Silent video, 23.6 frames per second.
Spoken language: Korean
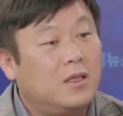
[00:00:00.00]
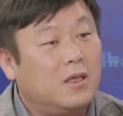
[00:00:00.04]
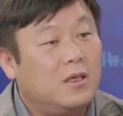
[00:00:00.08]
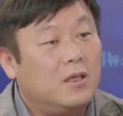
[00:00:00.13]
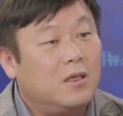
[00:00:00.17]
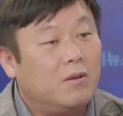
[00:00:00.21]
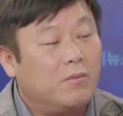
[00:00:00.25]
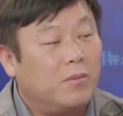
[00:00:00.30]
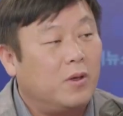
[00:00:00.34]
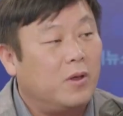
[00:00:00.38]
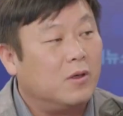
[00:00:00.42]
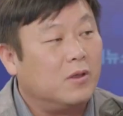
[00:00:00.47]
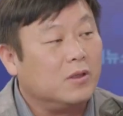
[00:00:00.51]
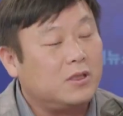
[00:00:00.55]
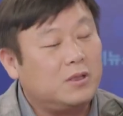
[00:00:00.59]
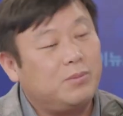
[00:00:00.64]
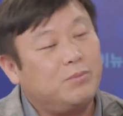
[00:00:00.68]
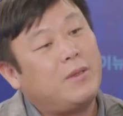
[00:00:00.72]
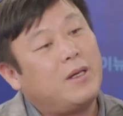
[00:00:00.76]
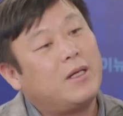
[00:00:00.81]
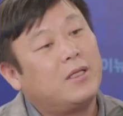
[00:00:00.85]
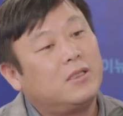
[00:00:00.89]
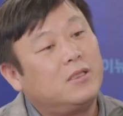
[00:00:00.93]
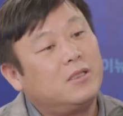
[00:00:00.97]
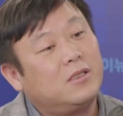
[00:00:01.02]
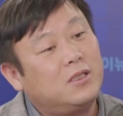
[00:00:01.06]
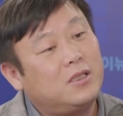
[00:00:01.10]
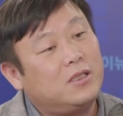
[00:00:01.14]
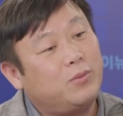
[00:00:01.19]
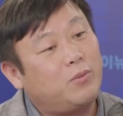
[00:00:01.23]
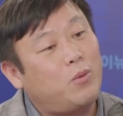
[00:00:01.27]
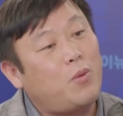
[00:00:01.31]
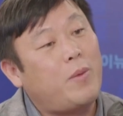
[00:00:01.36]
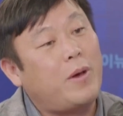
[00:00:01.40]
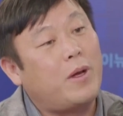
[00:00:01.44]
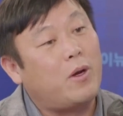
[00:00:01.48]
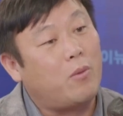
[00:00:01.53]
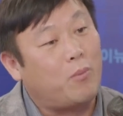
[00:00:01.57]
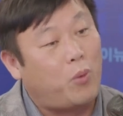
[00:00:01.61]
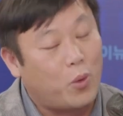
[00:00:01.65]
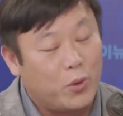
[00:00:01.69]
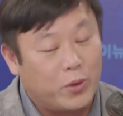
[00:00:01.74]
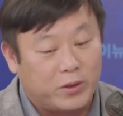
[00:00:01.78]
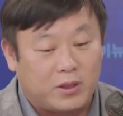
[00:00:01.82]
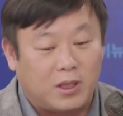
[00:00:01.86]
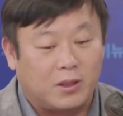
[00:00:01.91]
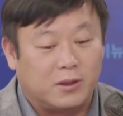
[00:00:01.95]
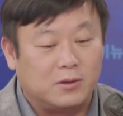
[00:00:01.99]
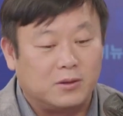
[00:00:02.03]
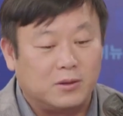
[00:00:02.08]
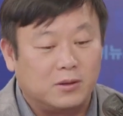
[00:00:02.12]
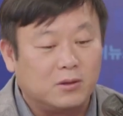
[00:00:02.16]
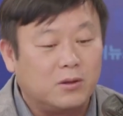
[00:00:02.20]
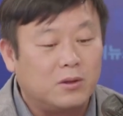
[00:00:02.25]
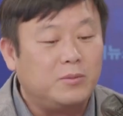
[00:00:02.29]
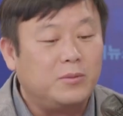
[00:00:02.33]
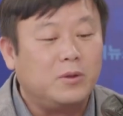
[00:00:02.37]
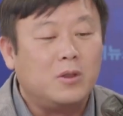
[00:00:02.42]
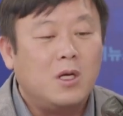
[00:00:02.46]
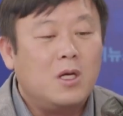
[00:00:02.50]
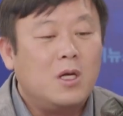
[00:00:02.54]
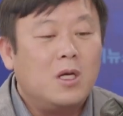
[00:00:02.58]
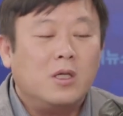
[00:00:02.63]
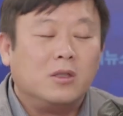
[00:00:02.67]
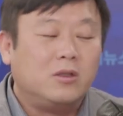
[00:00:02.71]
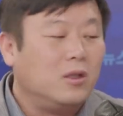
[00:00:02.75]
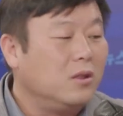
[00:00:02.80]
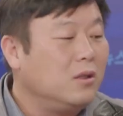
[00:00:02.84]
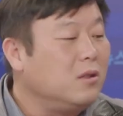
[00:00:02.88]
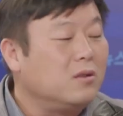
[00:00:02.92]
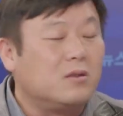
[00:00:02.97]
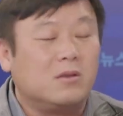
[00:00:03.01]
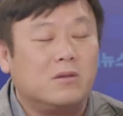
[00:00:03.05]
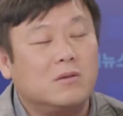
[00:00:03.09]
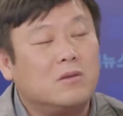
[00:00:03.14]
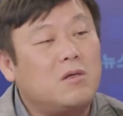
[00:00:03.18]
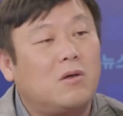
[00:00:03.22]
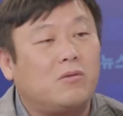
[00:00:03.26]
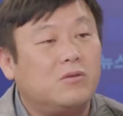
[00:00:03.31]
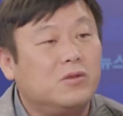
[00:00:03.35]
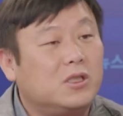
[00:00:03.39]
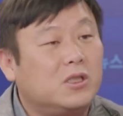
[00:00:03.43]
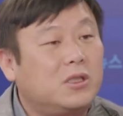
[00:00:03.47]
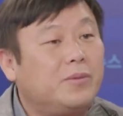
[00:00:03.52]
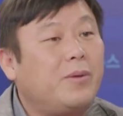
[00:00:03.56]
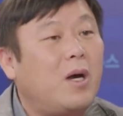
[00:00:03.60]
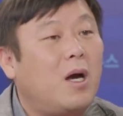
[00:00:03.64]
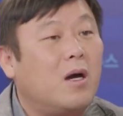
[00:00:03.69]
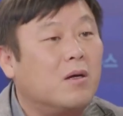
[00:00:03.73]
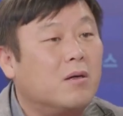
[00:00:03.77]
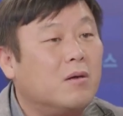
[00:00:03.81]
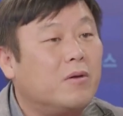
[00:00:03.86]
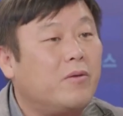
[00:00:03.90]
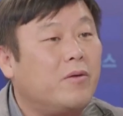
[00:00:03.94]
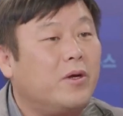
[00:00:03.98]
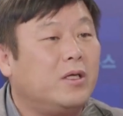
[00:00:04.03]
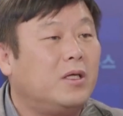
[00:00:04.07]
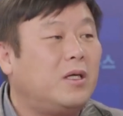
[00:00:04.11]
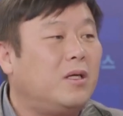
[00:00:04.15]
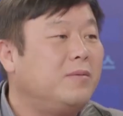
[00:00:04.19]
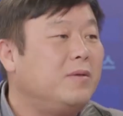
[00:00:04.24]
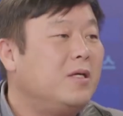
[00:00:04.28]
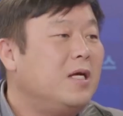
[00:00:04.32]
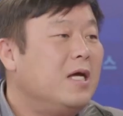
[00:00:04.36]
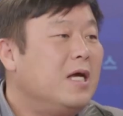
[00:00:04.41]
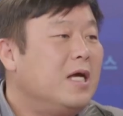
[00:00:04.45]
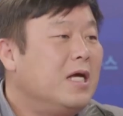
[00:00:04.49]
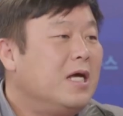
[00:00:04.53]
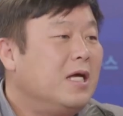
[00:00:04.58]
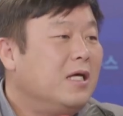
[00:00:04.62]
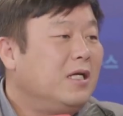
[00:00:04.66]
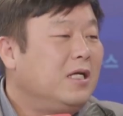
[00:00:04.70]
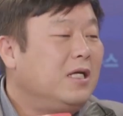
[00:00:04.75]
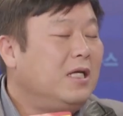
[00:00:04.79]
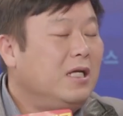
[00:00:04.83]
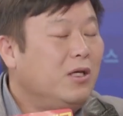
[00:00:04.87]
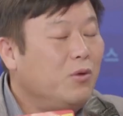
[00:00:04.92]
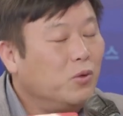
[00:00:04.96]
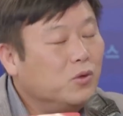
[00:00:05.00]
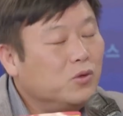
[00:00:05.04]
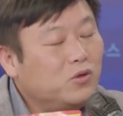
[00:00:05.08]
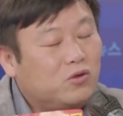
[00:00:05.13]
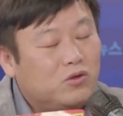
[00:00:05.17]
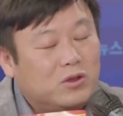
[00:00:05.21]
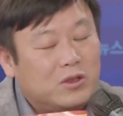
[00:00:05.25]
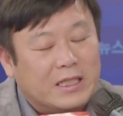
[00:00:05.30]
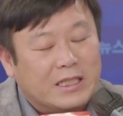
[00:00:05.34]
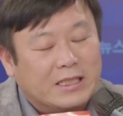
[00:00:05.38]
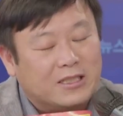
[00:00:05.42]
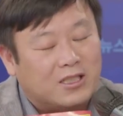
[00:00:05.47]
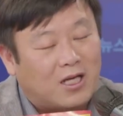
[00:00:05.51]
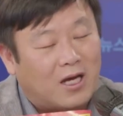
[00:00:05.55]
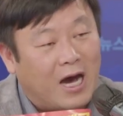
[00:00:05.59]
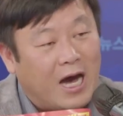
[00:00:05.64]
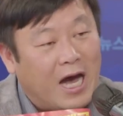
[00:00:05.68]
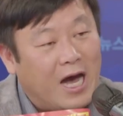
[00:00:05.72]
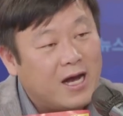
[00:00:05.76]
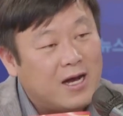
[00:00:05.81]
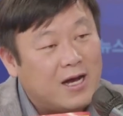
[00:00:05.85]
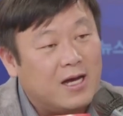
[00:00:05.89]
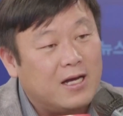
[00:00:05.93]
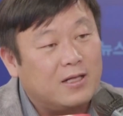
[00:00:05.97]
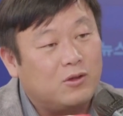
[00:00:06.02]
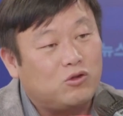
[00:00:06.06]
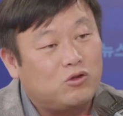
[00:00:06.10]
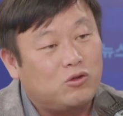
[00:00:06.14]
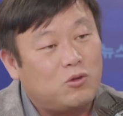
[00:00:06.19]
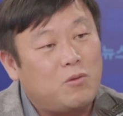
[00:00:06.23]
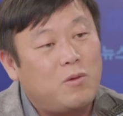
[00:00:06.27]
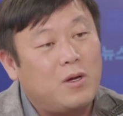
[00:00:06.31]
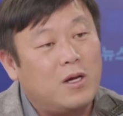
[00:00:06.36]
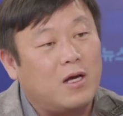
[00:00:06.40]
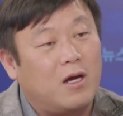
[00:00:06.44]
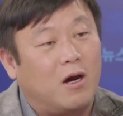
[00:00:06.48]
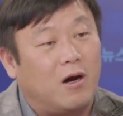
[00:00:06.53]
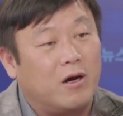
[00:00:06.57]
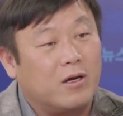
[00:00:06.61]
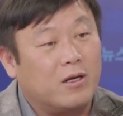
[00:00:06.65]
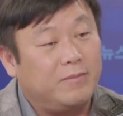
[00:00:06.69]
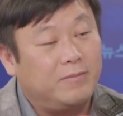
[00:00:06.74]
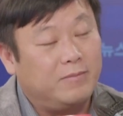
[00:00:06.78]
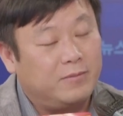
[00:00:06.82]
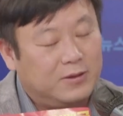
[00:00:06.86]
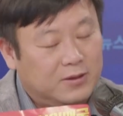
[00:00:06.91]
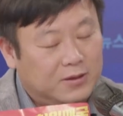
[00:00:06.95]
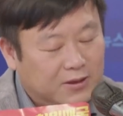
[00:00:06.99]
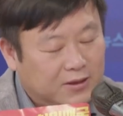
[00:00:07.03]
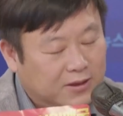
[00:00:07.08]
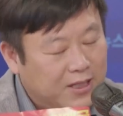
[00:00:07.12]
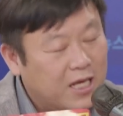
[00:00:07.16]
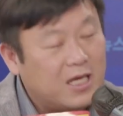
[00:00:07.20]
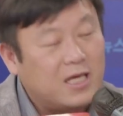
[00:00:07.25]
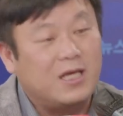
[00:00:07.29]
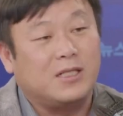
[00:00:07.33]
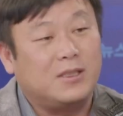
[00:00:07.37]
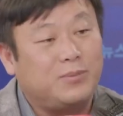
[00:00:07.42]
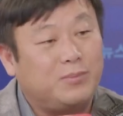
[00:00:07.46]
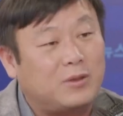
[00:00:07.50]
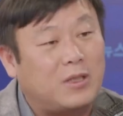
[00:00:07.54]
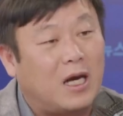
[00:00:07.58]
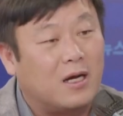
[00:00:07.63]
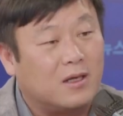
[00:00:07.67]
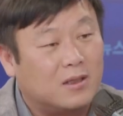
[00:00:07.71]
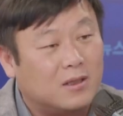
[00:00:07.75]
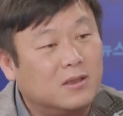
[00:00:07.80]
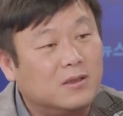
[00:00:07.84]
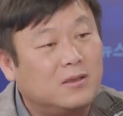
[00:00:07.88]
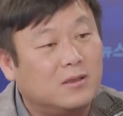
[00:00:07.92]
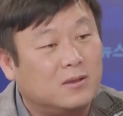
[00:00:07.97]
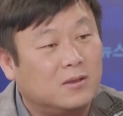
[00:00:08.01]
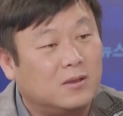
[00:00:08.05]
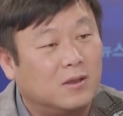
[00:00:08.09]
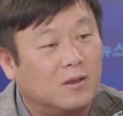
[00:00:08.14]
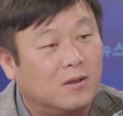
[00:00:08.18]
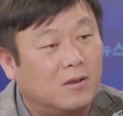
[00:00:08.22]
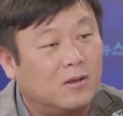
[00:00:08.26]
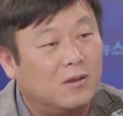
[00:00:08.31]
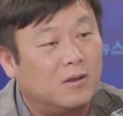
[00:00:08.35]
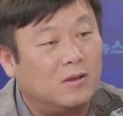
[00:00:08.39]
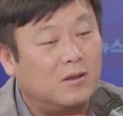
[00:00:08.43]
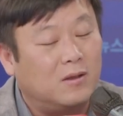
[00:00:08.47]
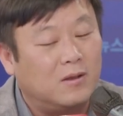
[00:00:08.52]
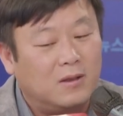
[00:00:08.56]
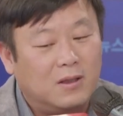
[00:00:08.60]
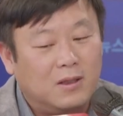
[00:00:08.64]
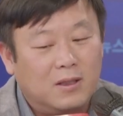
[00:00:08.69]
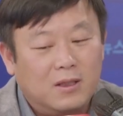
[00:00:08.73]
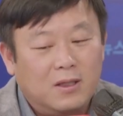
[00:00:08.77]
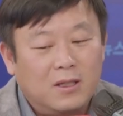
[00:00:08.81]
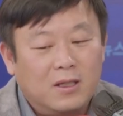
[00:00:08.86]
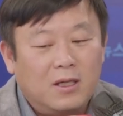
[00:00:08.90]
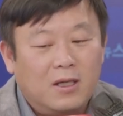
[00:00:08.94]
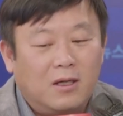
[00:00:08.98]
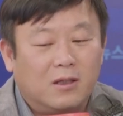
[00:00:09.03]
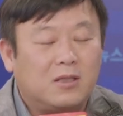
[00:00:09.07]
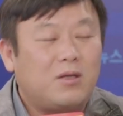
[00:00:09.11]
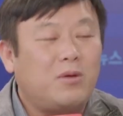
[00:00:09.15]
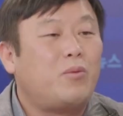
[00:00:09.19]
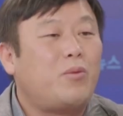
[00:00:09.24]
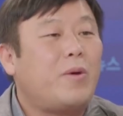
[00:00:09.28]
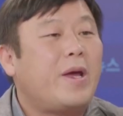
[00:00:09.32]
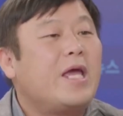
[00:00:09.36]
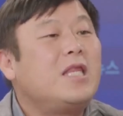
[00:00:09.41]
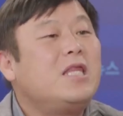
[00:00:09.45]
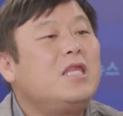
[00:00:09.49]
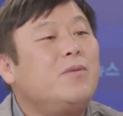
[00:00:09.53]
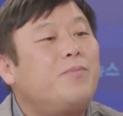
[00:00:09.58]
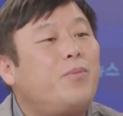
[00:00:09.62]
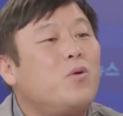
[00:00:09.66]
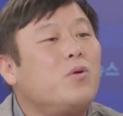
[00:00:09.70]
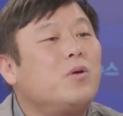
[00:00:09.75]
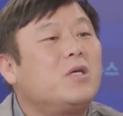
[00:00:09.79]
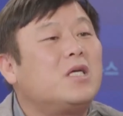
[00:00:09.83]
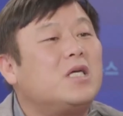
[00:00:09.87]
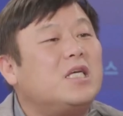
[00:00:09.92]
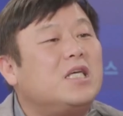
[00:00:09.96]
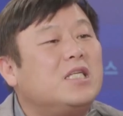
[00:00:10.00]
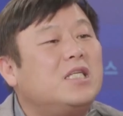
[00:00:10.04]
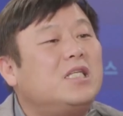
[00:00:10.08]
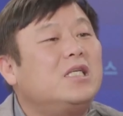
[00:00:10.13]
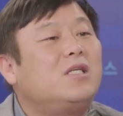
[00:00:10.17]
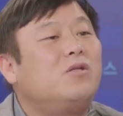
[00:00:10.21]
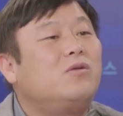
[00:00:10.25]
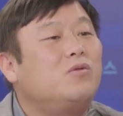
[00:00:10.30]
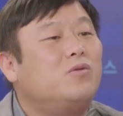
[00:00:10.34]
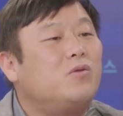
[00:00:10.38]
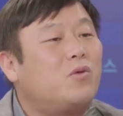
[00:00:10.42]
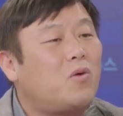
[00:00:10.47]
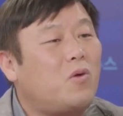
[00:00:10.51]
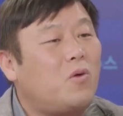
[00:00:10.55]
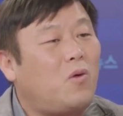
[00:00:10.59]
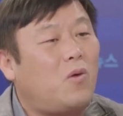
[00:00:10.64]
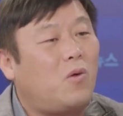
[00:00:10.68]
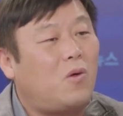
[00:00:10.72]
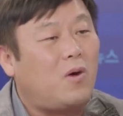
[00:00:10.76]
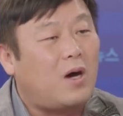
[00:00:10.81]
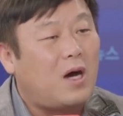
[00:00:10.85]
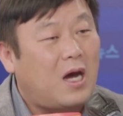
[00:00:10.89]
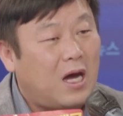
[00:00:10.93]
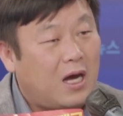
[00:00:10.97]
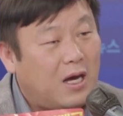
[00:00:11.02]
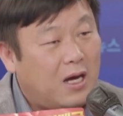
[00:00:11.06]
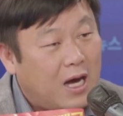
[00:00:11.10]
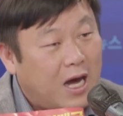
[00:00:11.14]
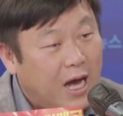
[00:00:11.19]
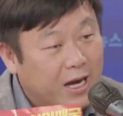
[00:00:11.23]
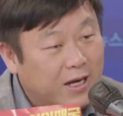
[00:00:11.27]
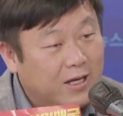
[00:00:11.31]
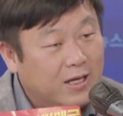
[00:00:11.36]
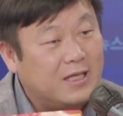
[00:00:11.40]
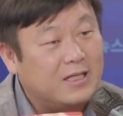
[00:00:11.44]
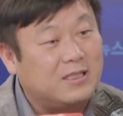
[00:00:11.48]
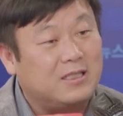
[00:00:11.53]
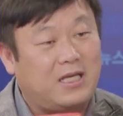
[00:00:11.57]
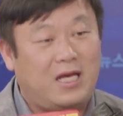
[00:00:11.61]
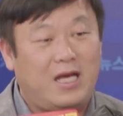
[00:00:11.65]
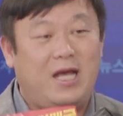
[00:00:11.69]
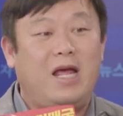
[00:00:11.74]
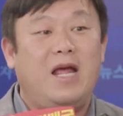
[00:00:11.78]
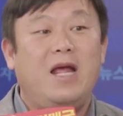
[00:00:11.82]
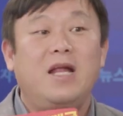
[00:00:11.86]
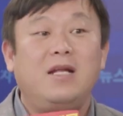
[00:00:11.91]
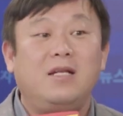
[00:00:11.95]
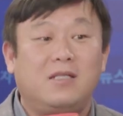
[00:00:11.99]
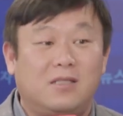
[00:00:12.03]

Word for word: 뭐 십만 원에서 십오만 원 보였다든지. 음. 그러면 저희는 그런 거 갖고 시비 안 걸어요. 왜냐하면 음. 이 인원 숫자는 정확하게 추동하기 어려, 세기가 쉽지 않거든요. 네, 네, 네. 어떻게 보면 핸드폰 기지국으로 하는 게 제일